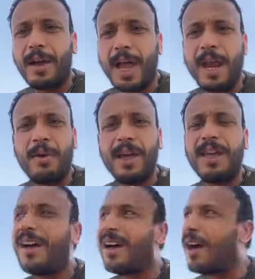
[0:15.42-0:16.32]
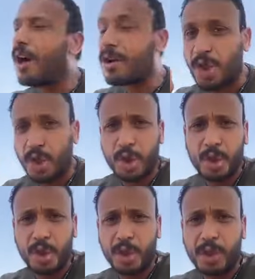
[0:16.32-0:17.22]
ألا وهي
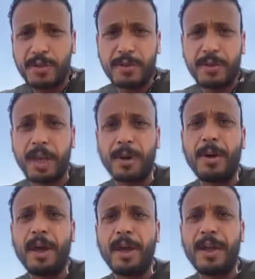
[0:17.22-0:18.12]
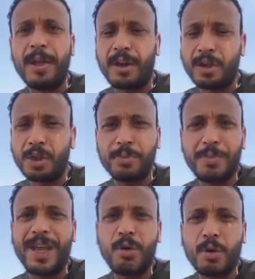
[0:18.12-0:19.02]
الرش طيب الرش
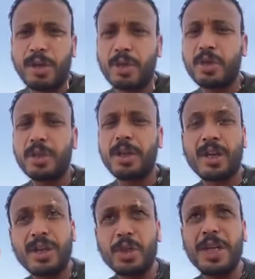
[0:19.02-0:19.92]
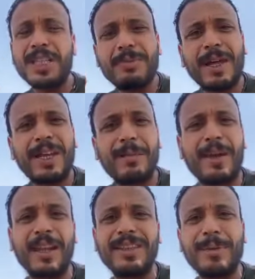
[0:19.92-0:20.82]
ماله الرش الرش لازم تخلي
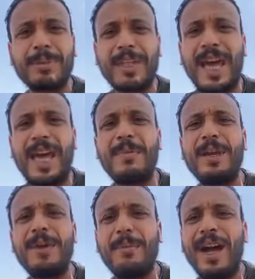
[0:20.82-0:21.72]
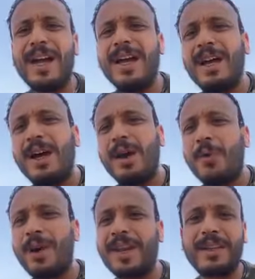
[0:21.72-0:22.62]
بالك أنت بتتعامل مع
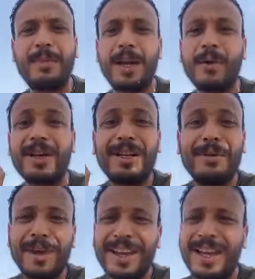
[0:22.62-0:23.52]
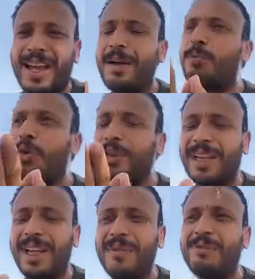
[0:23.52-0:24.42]
ورقة المانجا ورقة المانجا
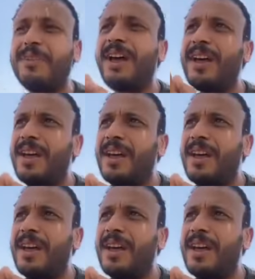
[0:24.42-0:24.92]
مختلفة